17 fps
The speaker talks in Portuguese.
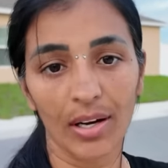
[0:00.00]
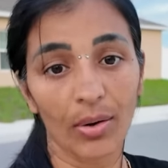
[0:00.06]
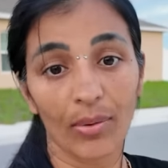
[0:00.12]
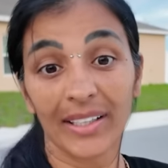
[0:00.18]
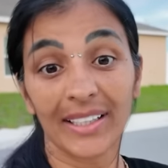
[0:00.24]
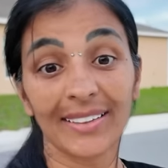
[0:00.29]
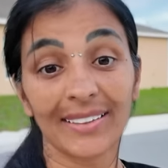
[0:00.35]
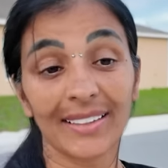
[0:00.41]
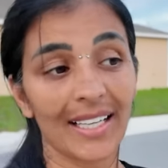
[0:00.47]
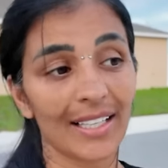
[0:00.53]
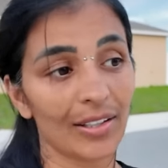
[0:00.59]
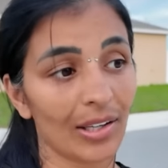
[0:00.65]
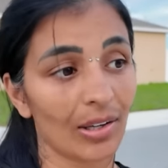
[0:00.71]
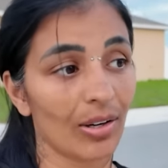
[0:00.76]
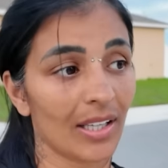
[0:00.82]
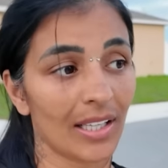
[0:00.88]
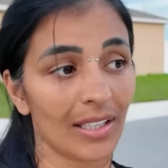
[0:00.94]
é um ano inteiro
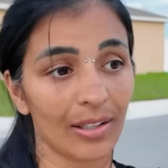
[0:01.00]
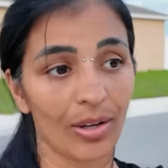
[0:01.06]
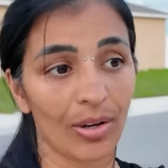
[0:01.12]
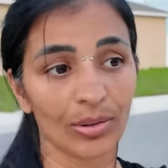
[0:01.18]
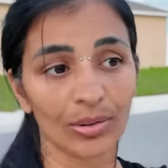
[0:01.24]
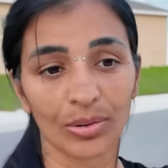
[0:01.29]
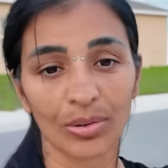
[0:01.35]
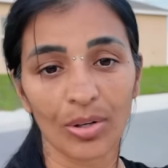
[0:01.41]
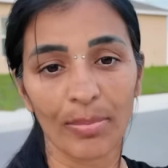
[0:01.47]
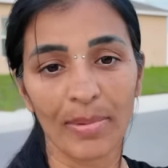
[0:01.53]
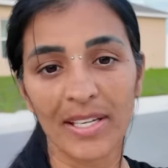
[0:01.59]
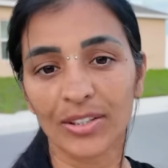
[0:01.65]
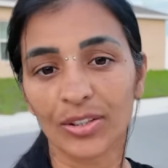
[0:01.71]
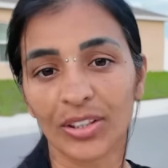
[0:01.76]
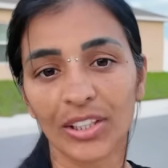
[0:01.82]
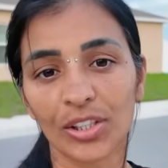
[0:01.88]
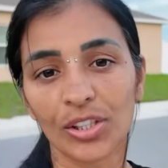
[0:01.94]
agora, logo no
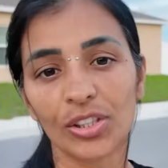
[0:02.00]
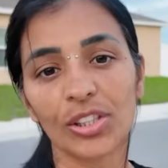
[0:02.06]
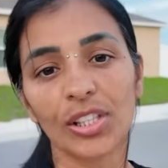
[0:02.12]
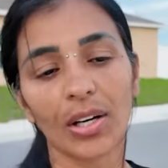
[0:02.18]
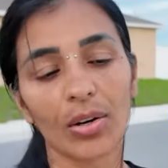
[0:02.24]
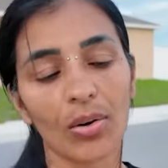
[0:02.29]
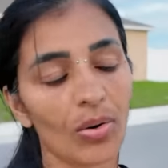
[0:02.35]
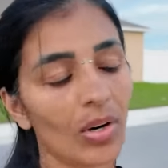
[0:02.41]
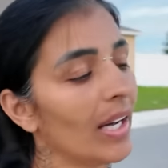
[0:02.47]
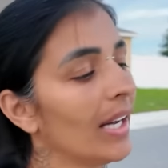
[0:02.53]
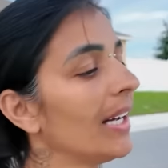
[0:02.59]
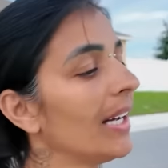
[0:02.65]
começo, quando a gente chegou.